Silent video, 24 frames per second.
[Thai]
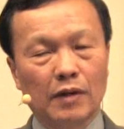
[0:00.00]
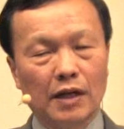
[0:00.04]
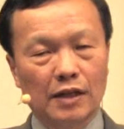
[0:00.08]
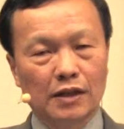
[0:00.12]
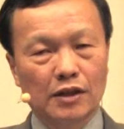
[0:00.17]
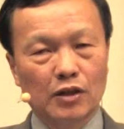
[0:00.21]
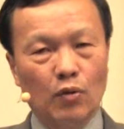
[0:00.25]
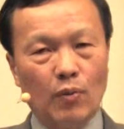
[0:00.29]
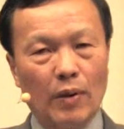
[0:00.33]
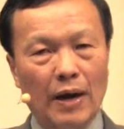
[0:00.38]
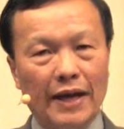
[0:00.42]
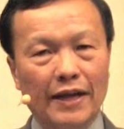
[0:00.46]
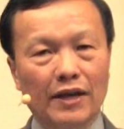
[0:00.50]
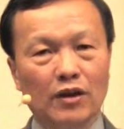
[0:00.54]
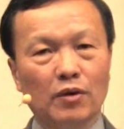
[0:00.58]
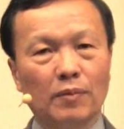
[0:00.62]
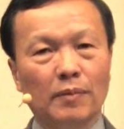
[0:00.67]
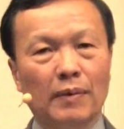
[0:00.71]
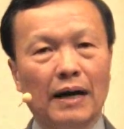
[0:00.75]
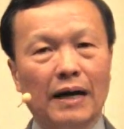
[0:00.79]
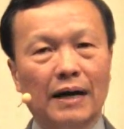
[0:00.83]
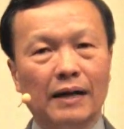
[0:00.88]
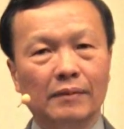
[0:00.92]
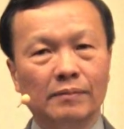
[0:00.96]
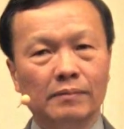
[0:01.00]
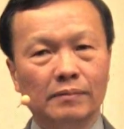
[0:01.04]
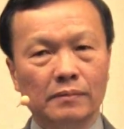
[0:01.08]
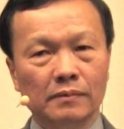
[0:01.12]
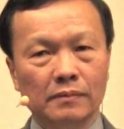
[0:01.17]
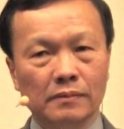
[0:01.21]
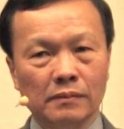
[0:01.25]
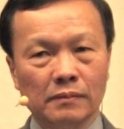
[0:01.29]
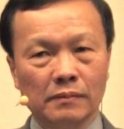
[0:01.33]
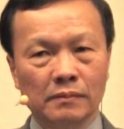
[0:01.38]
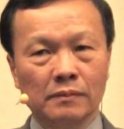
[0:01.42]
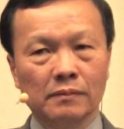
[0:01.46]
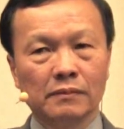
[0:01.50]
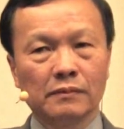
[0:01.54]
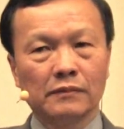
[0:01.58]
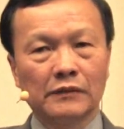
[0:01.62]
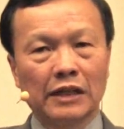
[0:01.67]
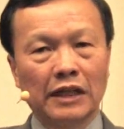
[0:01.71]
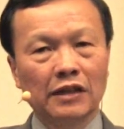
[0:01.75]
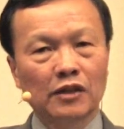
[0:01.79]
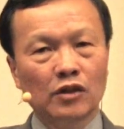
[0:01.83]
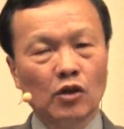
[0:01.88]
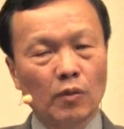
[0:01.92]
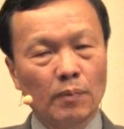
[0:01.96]
เงินถวายเข้ามา
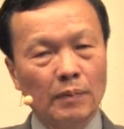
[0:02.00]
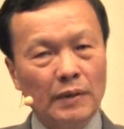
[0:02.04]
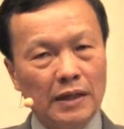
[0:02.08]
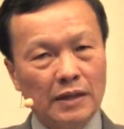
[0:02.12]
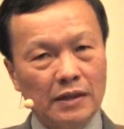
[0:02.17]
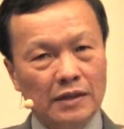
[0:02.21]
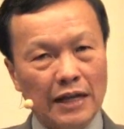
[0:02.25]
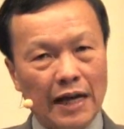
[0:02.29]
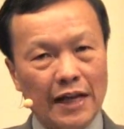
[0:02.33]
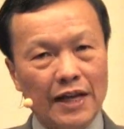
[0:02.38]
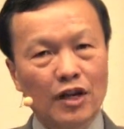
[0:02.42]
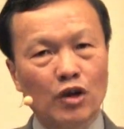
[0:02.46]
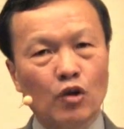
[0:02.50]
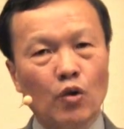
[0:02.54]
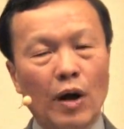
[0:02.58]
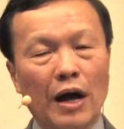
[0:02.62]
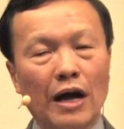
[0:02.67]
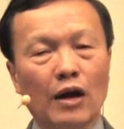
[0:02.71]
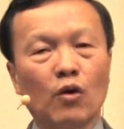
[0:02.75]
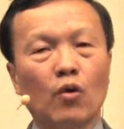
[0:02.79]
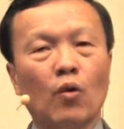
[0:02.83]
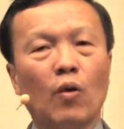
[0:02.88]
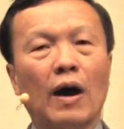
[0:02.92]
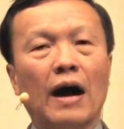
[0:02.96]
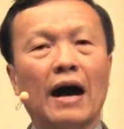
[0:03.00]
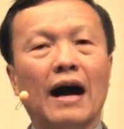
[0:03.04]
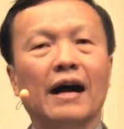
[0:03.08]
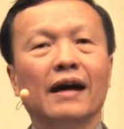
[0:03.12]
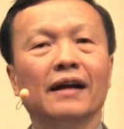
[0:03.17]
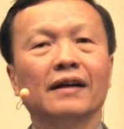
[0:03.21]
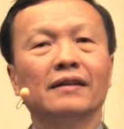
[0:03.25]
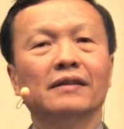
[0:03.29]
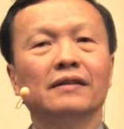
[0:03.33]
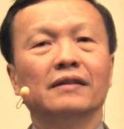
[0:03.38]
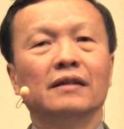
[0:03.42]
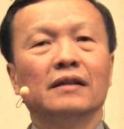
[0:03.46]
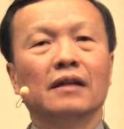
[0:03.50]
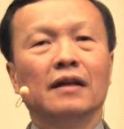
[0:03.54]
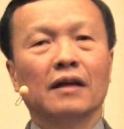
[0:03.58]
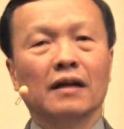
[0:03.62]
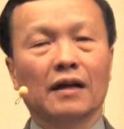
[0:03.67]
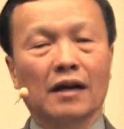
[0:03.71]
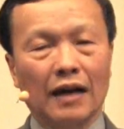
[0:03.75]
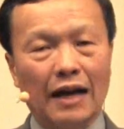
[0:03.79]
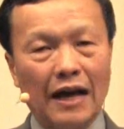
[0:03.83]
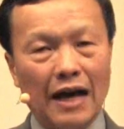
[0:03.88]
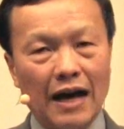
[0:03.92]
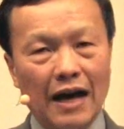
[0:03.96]
ท่านต้องมีใจกว้างขวาง
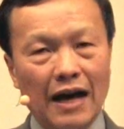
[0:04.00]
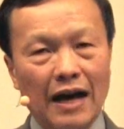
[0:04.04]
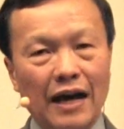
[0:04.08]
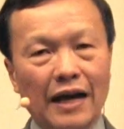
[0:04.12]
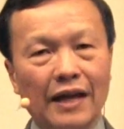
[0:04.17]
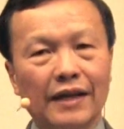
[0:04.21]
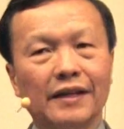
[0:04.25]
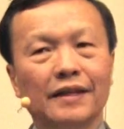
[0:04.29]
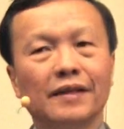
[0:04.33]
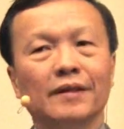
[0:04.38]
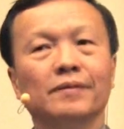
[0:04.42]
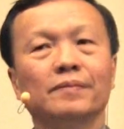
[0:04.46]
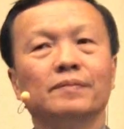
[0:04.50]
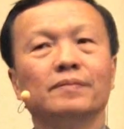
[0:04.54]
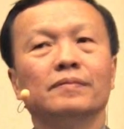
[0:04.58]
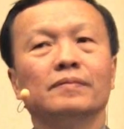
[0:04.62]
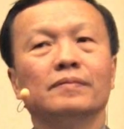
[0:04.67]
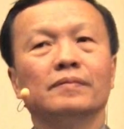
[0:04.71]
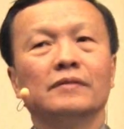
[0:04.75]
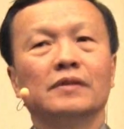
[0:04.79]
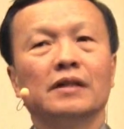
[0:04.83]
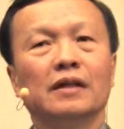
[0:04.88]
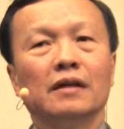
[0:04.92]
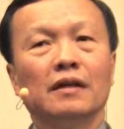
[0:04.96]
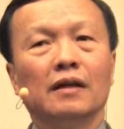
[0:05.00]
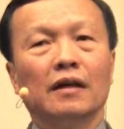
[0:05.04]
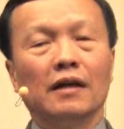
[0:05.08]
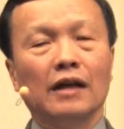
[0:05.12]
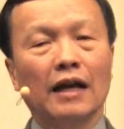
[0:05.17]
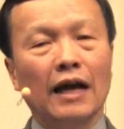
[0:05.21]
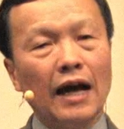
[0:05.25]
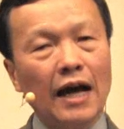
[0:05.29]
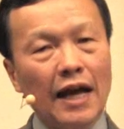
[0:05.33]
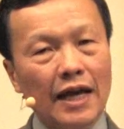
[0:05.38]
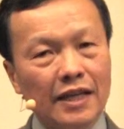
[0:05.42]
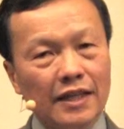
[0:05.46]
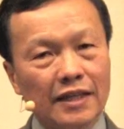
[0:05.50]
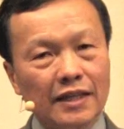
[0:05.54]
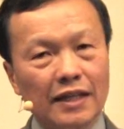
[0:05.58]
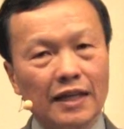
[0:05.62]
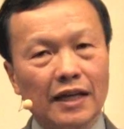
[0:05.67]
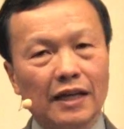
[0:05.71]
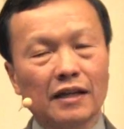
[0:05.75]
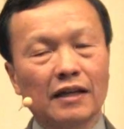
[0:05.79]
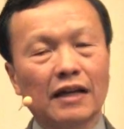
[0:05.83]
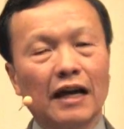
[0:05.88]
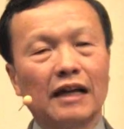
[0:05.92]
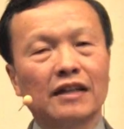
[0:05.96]
กล้าให้ และให้เกีย
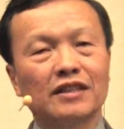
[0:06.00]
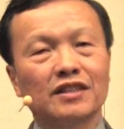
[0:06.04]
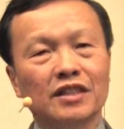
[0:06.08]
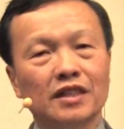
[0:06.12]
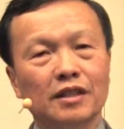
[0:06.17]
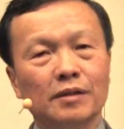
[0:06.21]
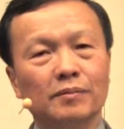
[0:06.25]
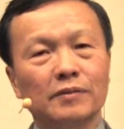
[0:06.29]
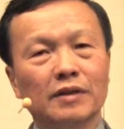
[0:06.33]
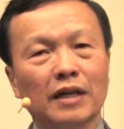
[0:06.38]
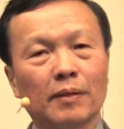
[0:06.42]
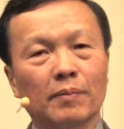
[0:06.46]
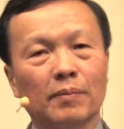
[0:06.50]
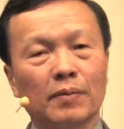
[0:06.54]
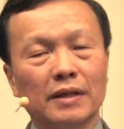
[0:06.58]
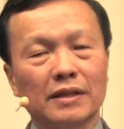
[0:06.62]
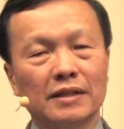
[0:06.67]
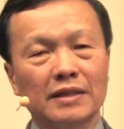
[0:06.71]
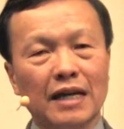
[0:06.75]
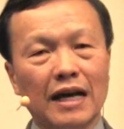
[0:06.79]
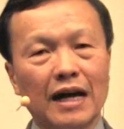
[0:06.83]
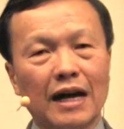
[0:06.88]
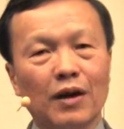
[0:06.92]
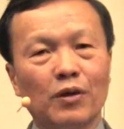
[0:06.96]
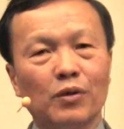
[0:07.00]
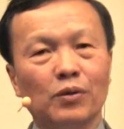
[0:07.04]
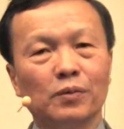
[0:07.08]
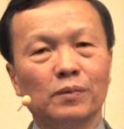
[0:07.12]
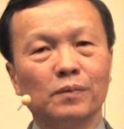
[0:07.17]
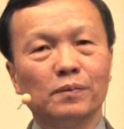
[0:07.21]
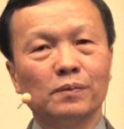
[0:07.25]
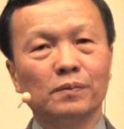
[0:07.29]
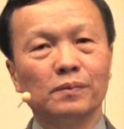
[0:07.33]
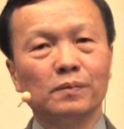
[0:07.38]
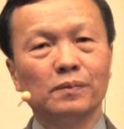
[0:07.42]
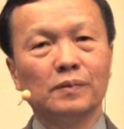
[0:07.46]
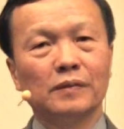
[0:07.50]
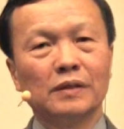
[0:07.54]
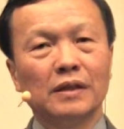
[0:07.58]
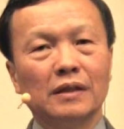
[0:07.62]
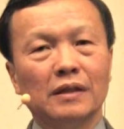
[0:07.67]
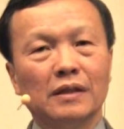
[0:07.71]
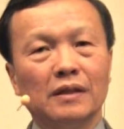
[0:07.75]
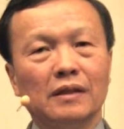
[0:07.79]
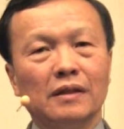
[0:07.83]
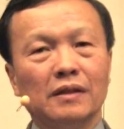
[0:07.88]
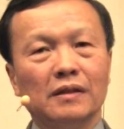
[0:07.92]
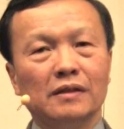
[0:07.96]
รติการเจิมจากพระเจ้า
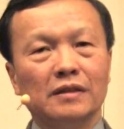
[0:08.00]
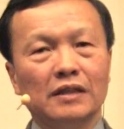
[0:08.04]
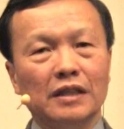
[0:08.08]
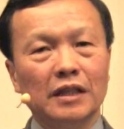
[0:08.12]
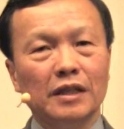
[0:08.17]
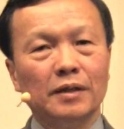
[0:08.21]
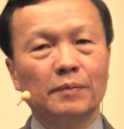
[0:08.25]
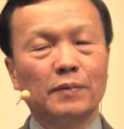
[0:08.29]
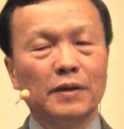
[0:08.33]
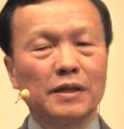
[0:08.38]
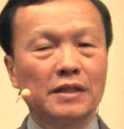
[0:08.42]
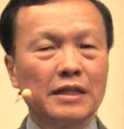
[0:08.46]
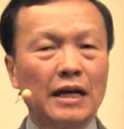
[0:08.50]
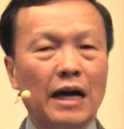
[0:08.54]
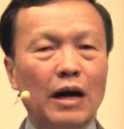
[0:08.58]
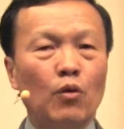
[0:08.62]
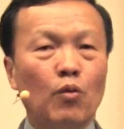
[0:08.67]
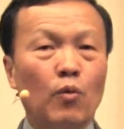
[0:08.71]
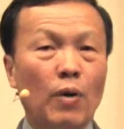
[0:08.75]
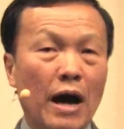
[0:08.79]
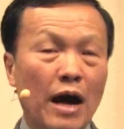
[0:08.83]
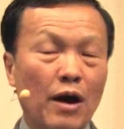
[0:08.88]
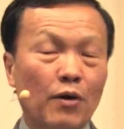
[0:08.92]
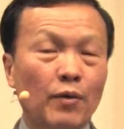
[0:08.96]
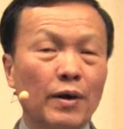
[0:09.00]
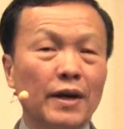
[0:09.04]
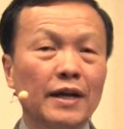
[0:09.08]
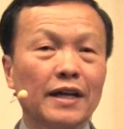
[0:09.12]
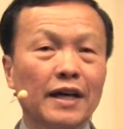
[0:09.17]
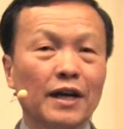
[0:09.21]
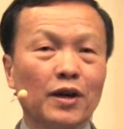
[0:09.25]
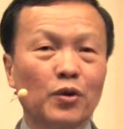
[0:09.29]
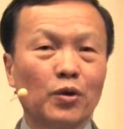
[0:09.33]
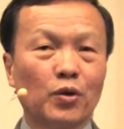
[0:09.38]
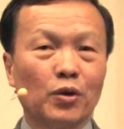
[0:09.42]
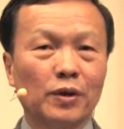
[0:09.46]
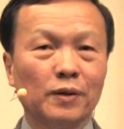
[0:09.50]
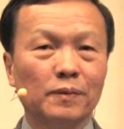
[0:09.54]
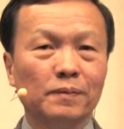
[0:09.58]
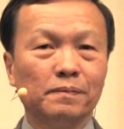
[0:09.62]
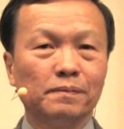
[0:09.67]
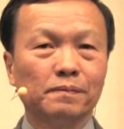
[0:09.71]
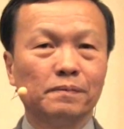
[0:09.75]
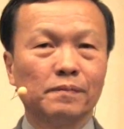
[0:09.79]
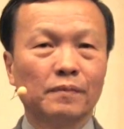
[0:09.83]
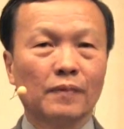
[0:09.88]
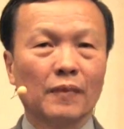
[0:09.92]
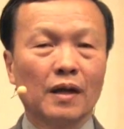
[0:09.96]
ที่พระเจ้าวางไว้ให้แก่คน
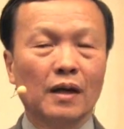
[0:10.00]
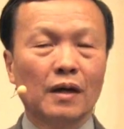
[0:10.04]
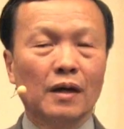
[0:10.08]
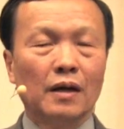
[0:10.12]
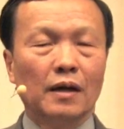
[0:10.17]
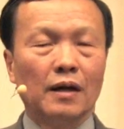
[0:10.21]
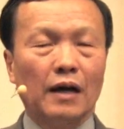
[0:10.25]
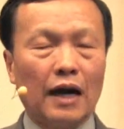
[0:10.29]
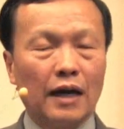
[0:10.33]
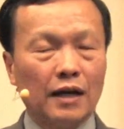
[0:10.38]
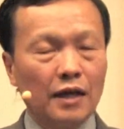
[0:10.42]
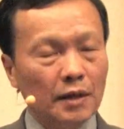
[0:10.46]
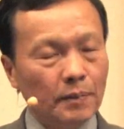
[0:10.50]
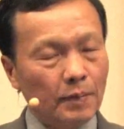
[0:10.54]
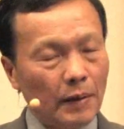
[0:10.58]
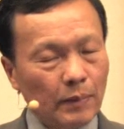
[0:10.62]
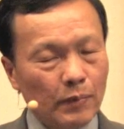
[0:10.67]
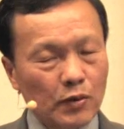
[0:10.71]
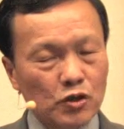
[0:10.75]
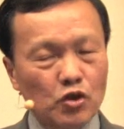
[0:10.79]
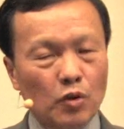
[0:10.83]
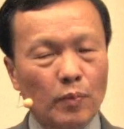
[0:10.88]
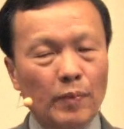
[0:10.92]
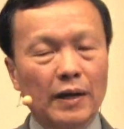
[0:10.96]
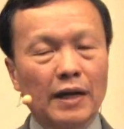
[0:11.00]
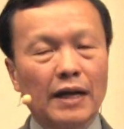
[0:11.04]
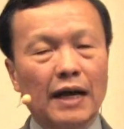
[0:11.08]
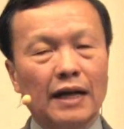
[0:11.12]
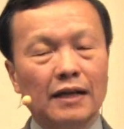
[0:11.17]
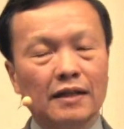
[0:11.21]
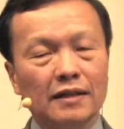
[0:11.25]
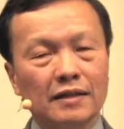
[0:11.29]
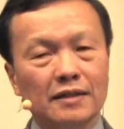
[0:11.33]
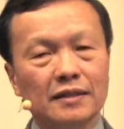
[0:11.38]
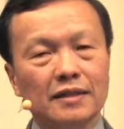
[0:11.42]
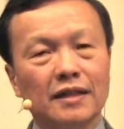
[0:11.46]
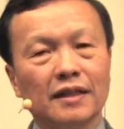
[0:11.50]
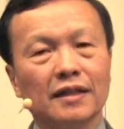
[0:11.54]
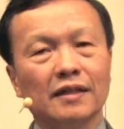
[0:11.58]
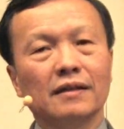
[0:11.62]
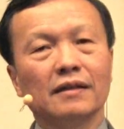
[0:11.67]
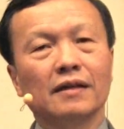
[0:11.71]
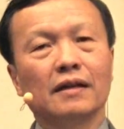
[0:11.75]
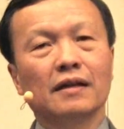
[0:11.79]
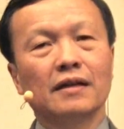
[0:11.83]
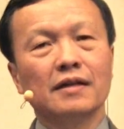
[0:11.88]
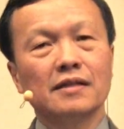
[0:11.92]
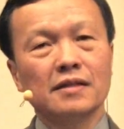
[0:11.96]
อันนี้เป็นประสบการณ์จริง
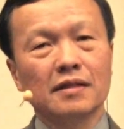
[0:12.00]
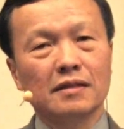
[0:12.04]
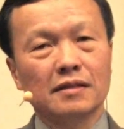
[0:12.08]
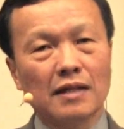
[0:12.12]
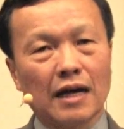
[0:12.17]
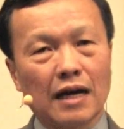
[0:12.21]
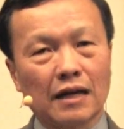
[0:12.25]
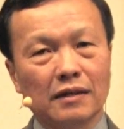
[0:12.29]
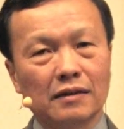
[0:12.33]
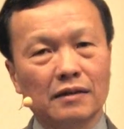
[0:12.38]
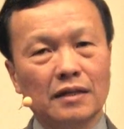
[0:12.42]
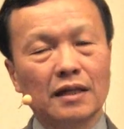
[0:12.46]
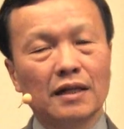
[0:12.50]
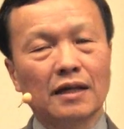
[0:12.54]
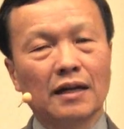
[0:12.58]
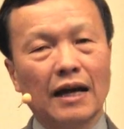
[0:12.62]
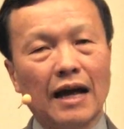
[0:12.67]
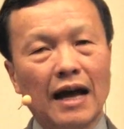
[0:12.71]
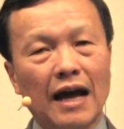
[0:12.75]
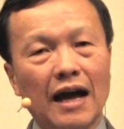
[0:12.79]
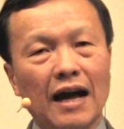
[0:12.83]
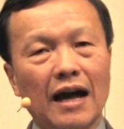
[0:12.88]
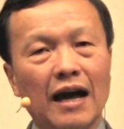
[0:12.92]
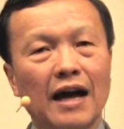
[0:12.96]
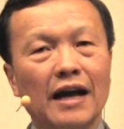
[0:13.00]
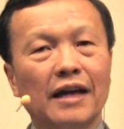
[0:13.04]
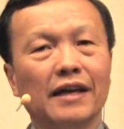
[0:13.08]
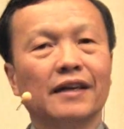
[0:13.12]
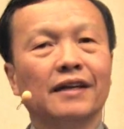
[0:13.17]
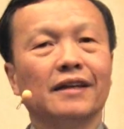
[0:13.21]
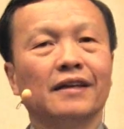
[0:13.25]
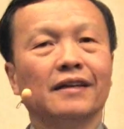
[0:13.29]
ๆ คริสตจักรที่กล้าให้